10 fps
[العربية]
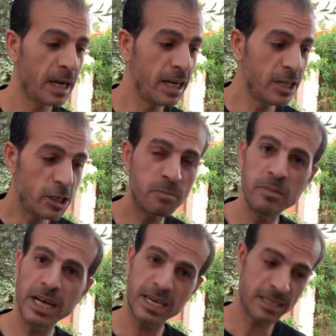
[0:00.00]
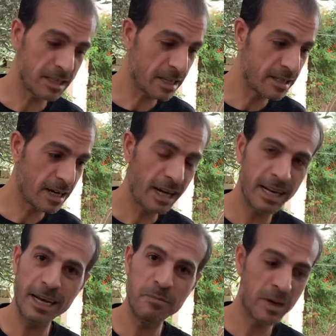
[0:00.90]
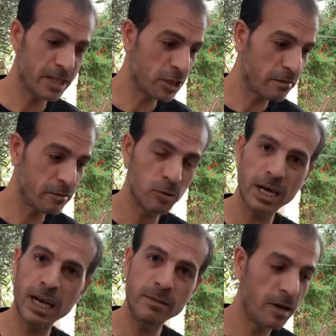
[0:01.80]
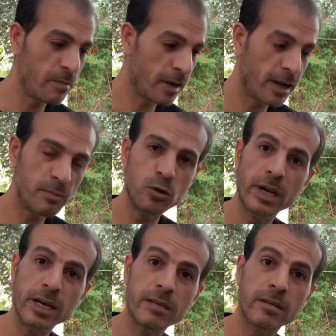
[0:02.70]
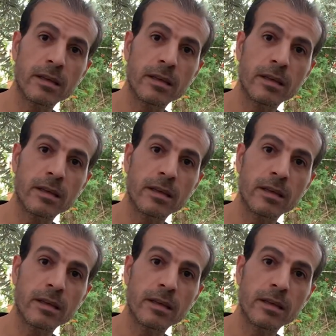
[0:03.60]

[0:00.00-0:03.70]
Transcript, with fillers: انا جبت منها على اساس ازرع لما اكتشفت ودخلت بالبرنامج ولقيت